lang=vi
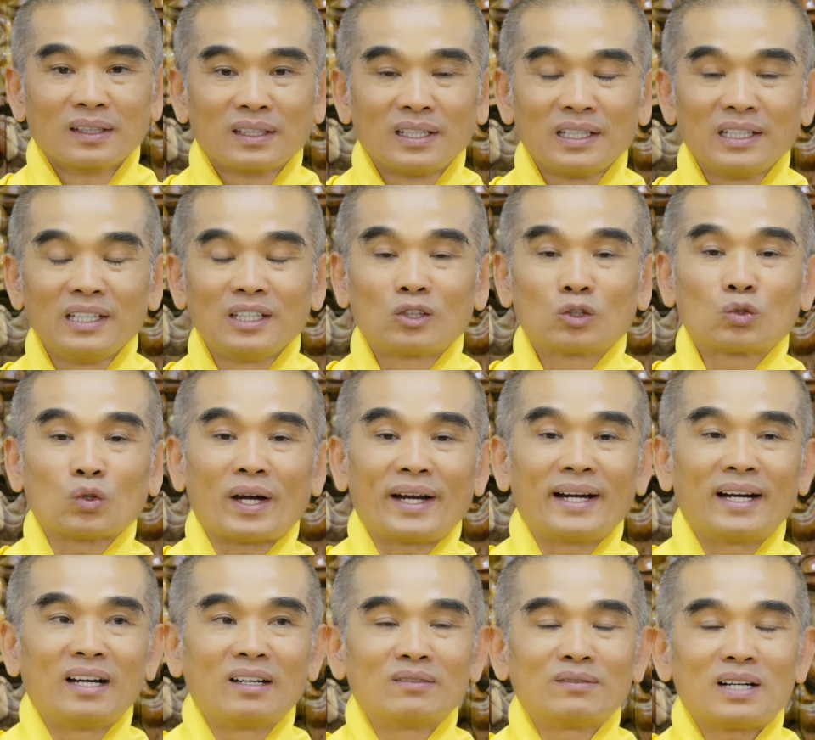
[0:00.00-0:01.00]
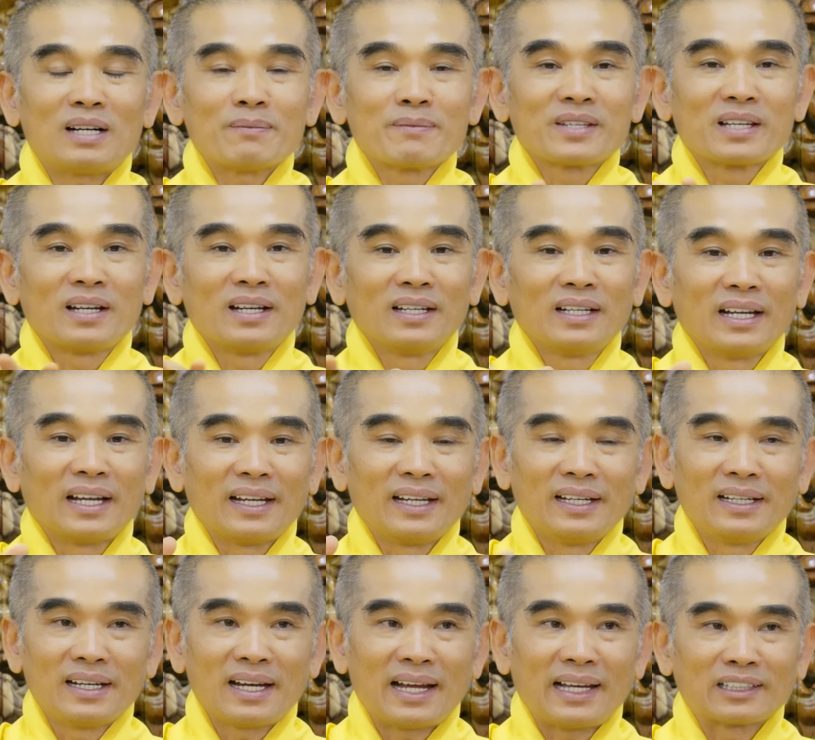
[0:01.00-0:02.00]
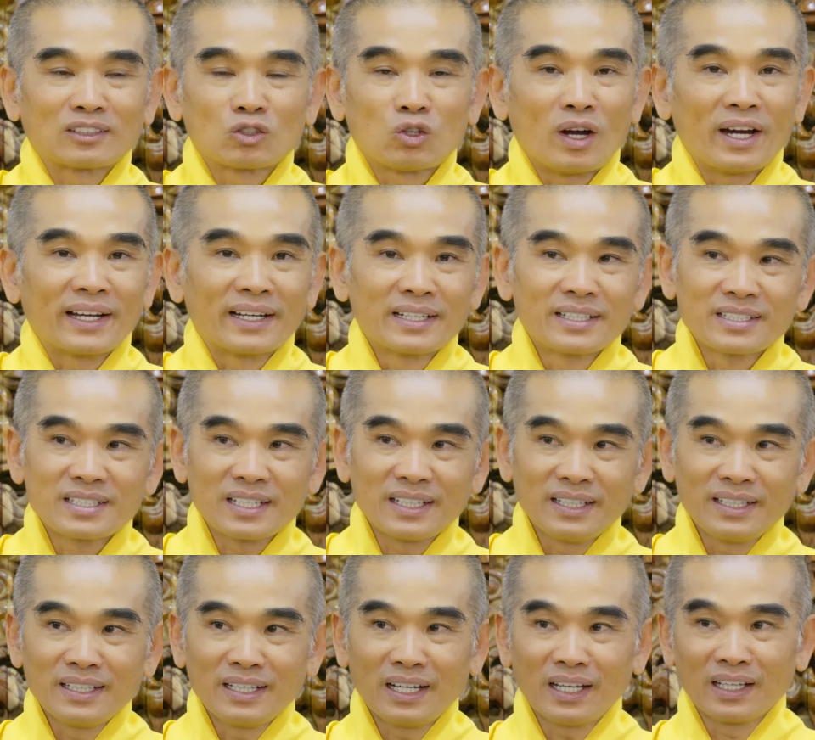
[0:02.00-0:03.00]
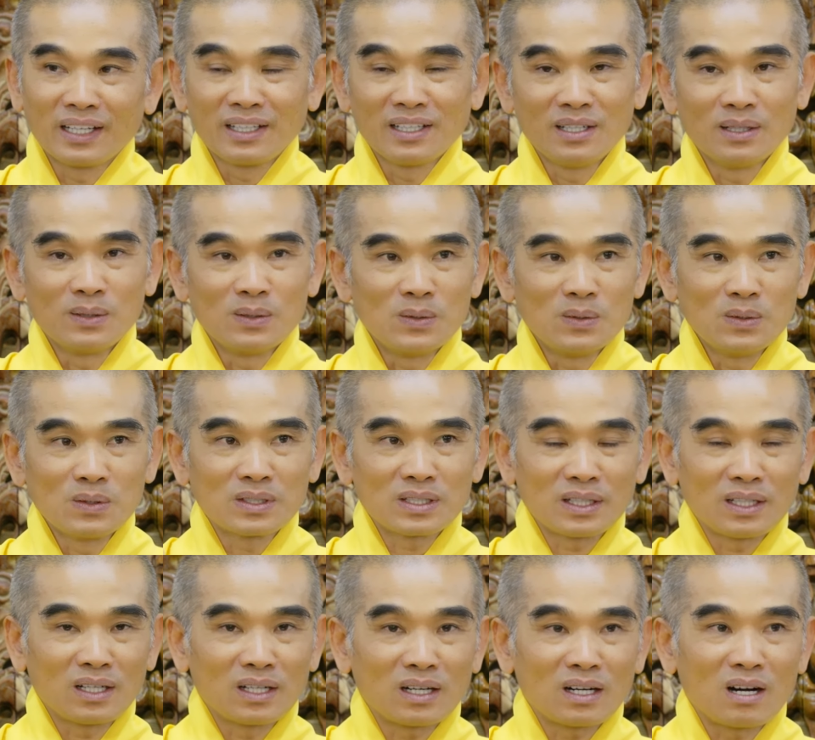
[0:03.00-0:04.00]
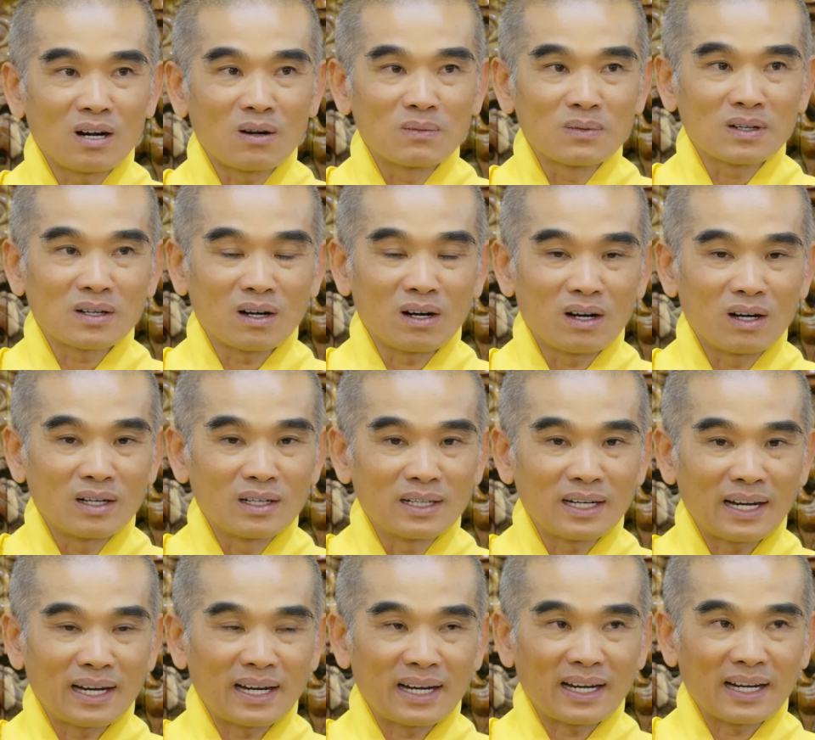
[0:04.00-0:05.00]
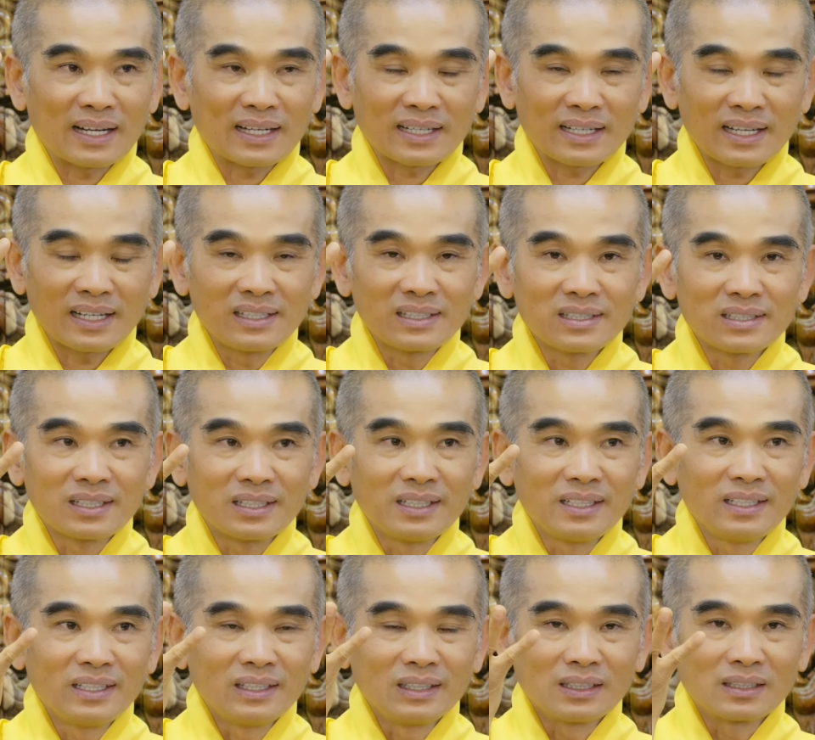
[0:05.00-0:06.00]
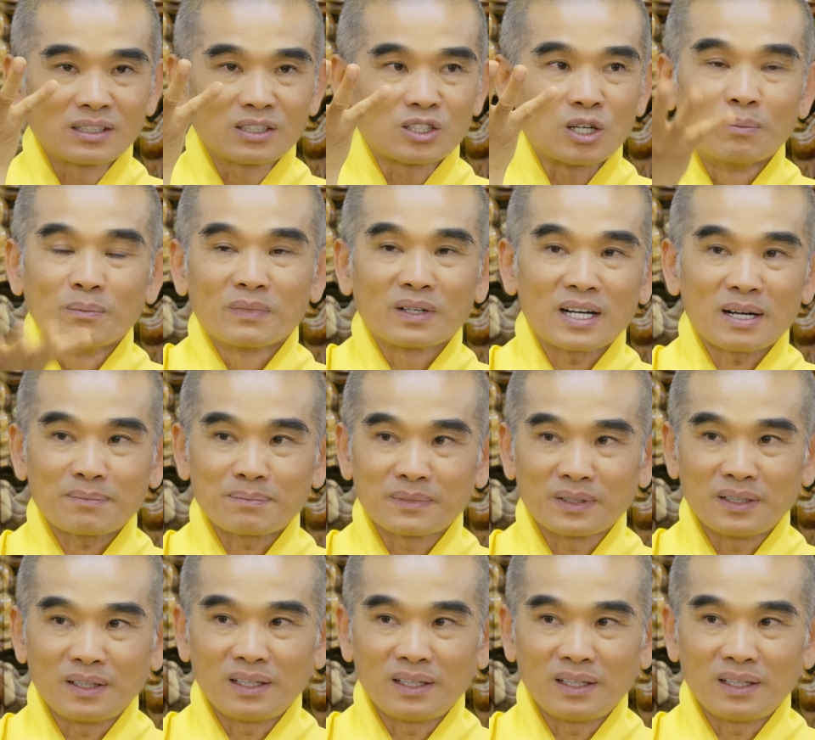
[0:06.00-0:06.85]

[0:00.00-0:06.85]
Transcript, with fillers: Thì toàn pháp giới này là toàn tri hiện hữu, chứ nó không còn là cái tri trùm khắp